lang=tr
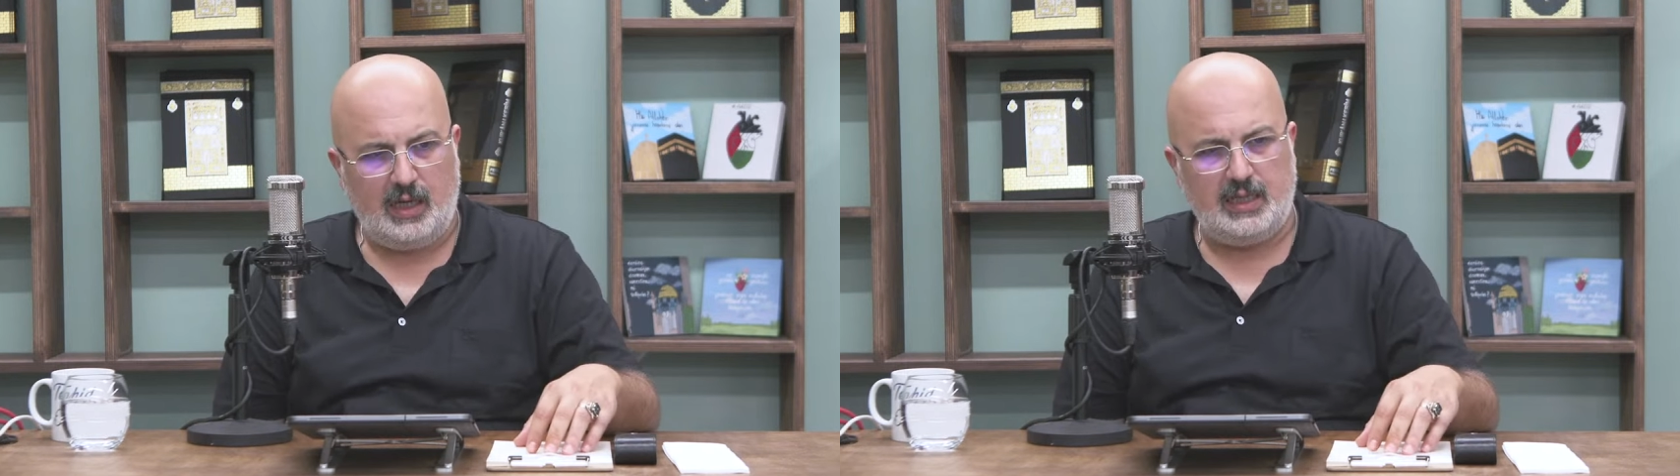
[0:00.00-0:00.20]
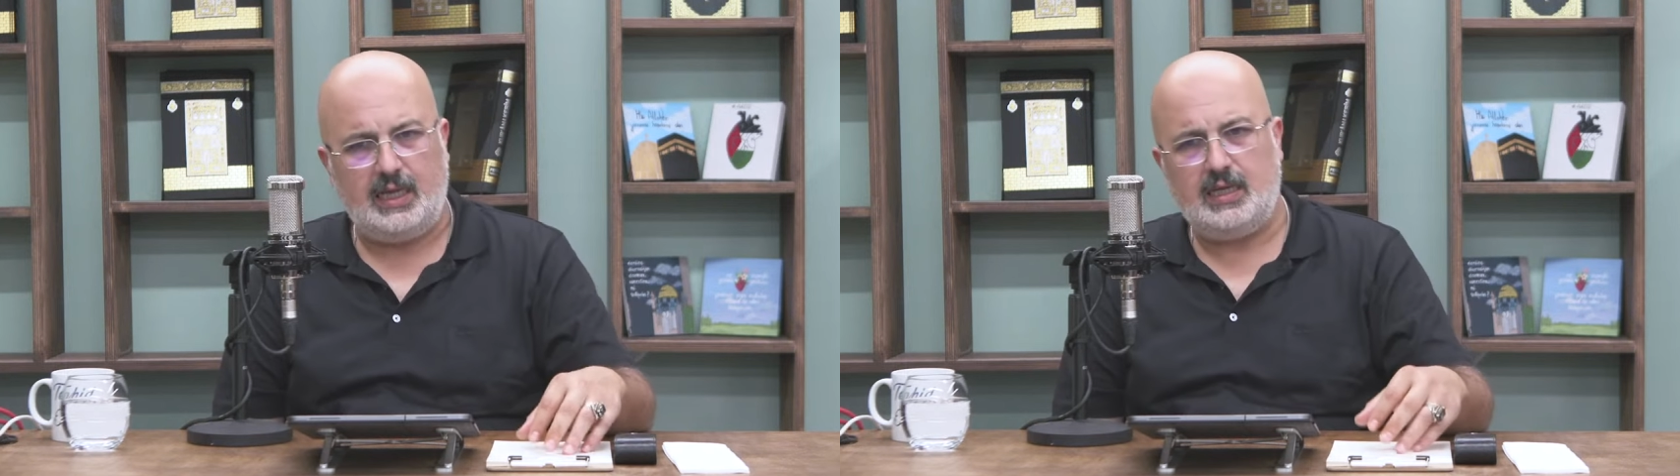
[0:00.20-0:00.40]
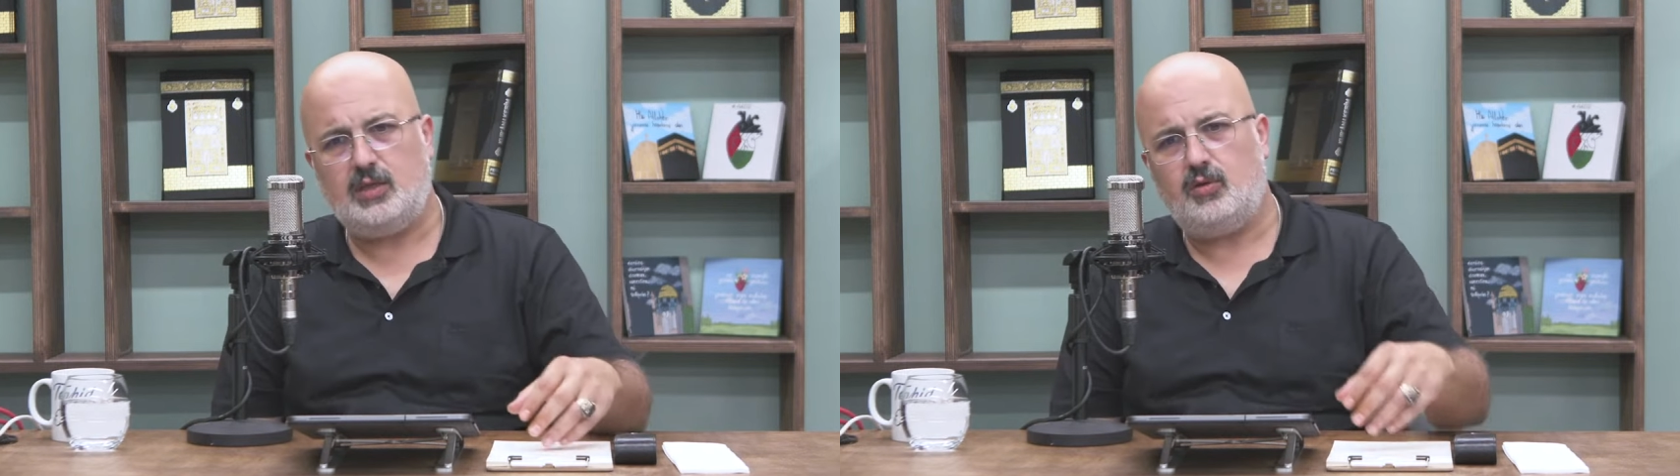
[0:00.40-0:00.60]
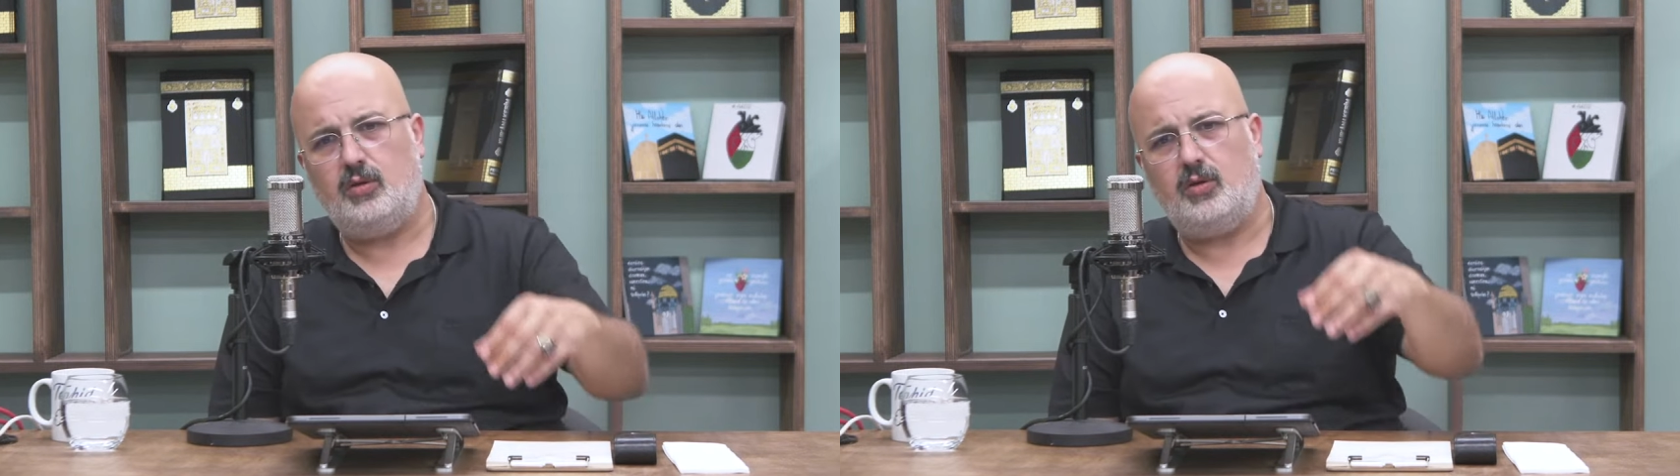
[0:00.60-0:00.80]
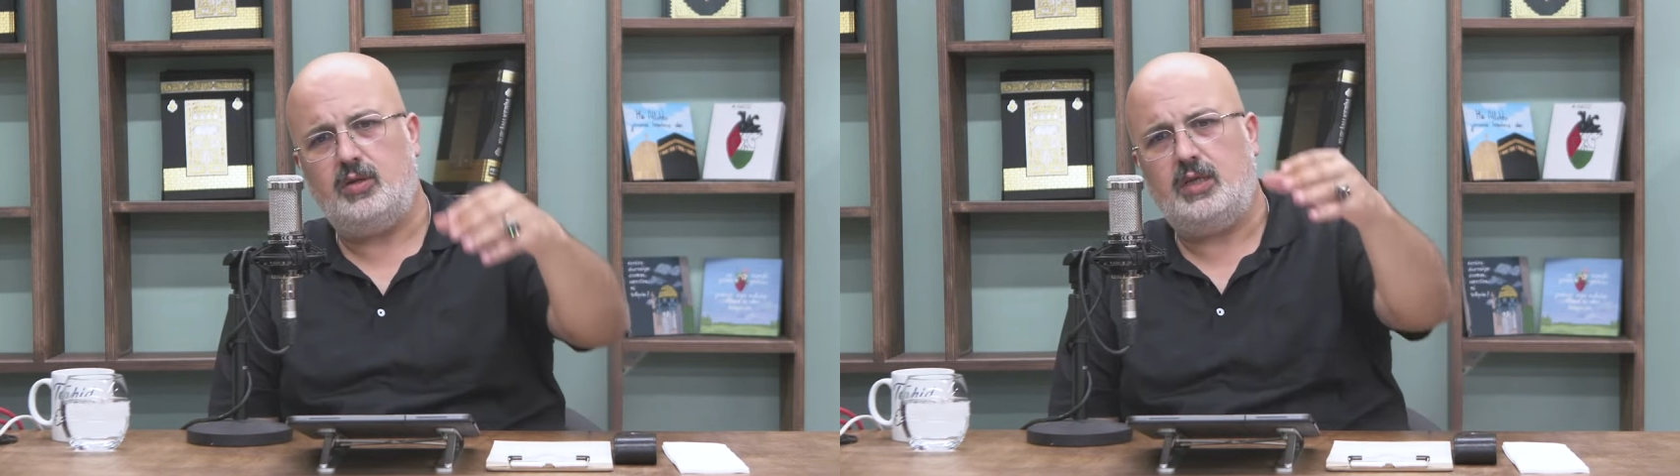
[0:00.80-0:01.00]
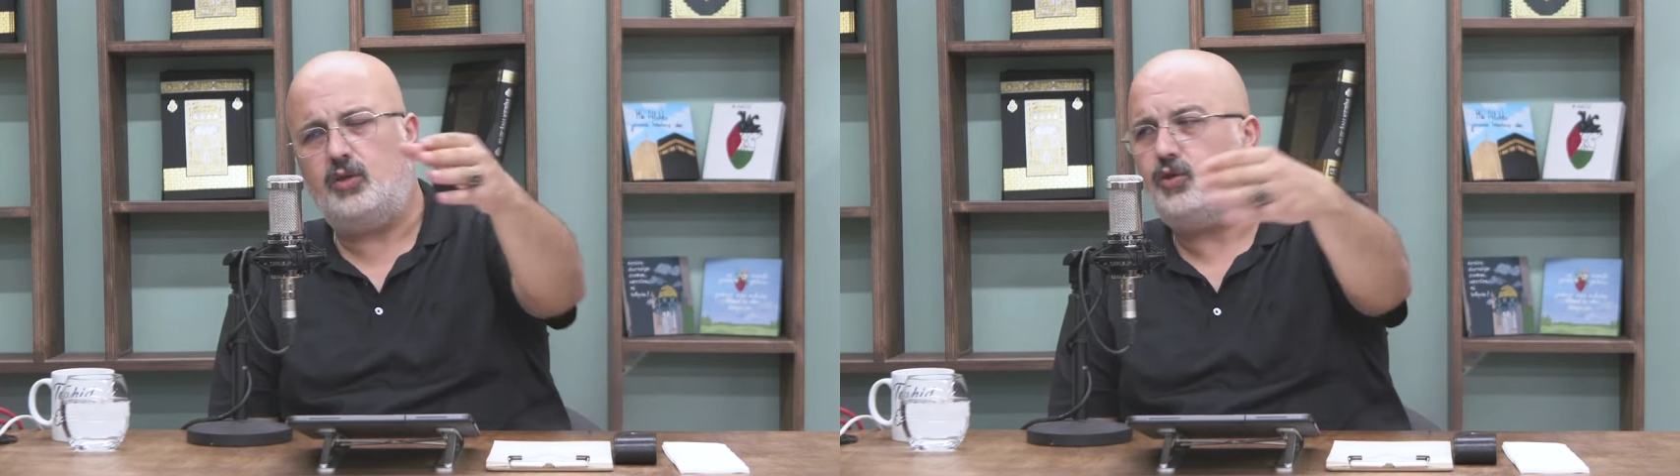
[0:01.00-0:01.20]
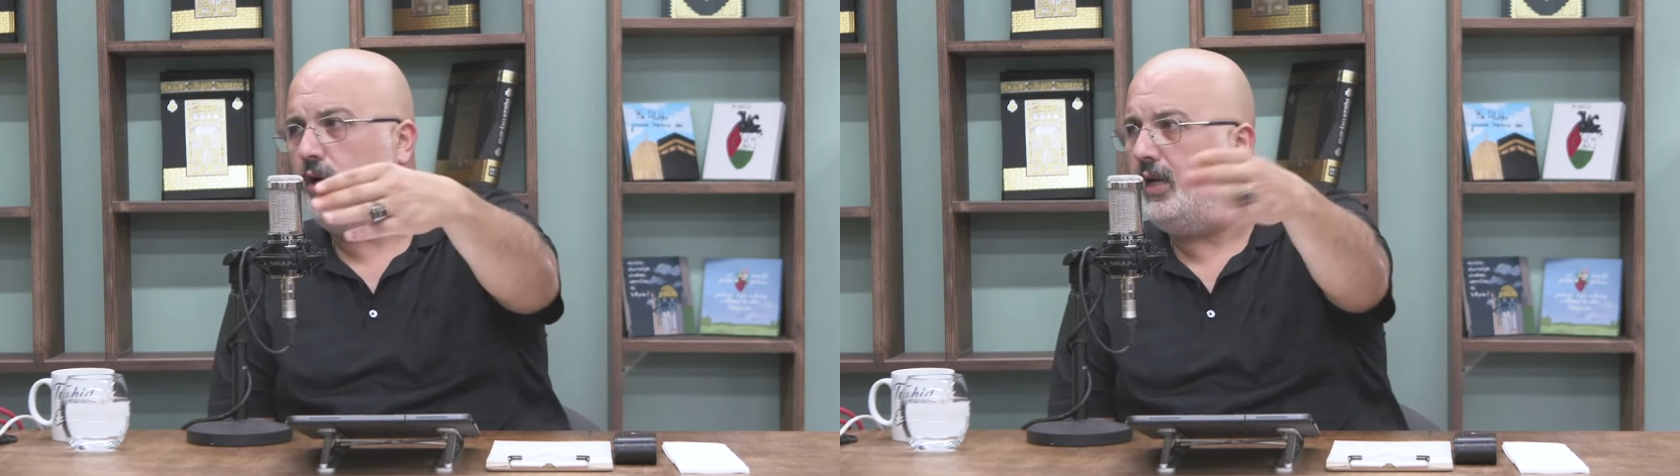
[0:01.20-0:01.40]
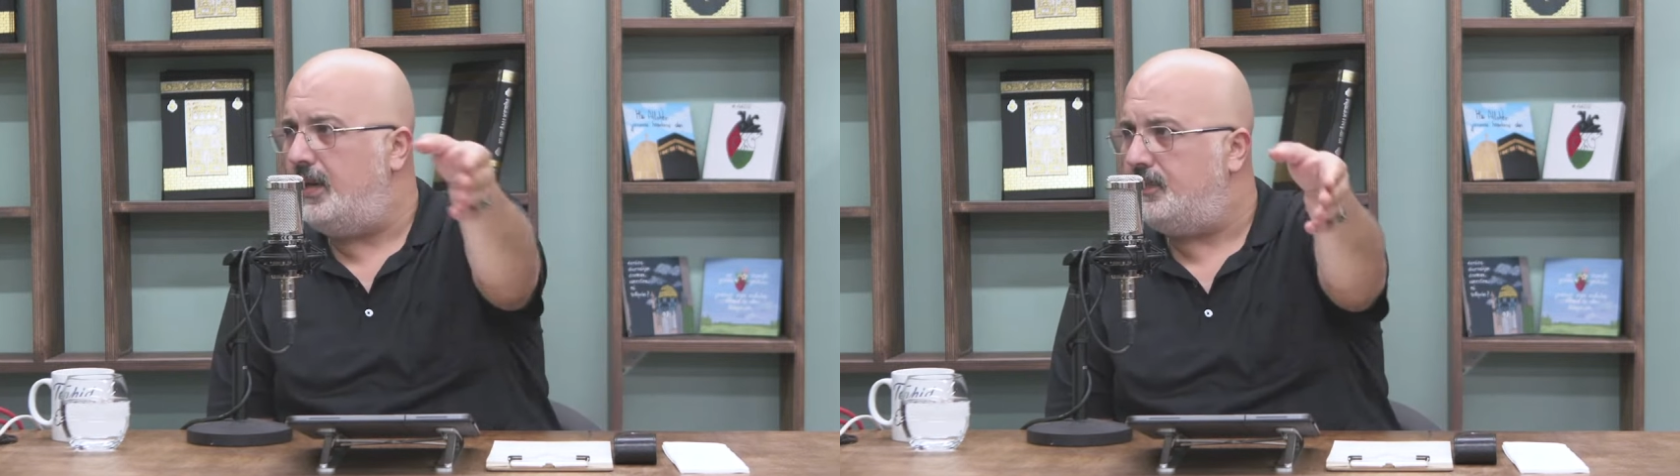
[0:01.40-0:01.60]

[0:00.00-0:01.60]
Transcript: Allah Resulü onlara şöyle